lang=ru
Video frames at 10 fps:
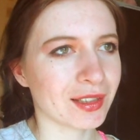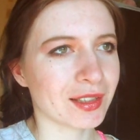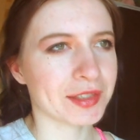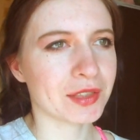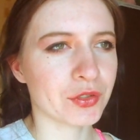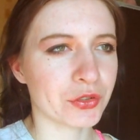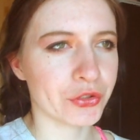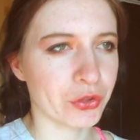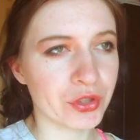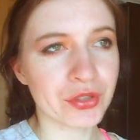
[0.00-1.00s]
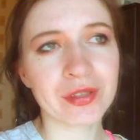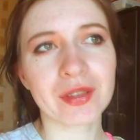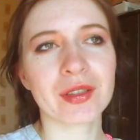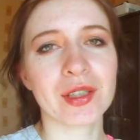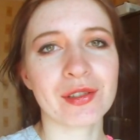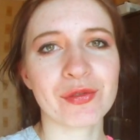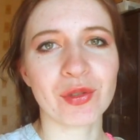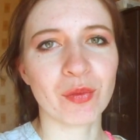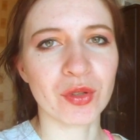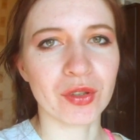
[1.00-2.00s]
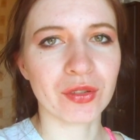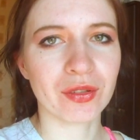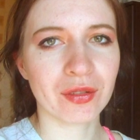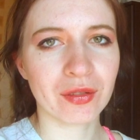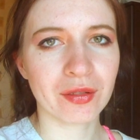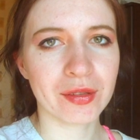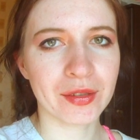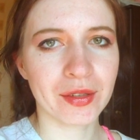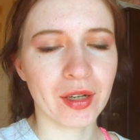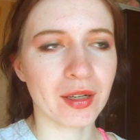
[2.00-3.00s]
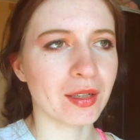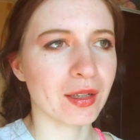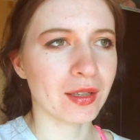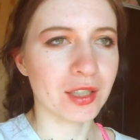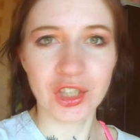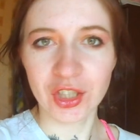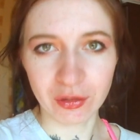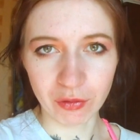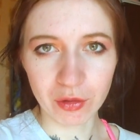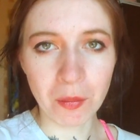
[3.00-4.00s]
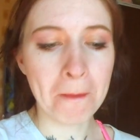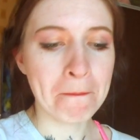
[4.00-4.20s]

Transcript: Если все сложится, если все будет как я и рассчитываю,